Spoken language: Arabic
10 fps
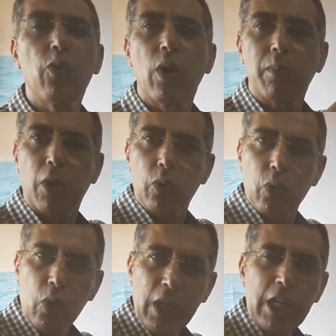فهو
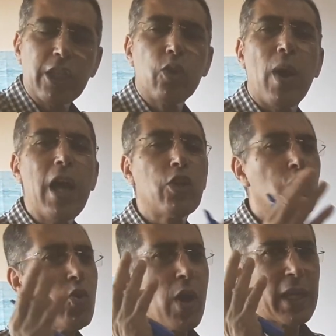الموضوع الذي
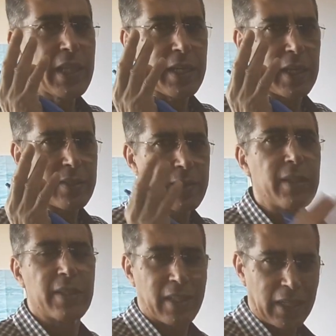يعالجه هذا
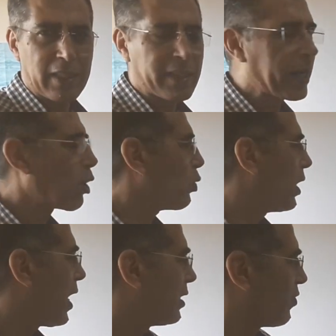النص سنتطرق إلى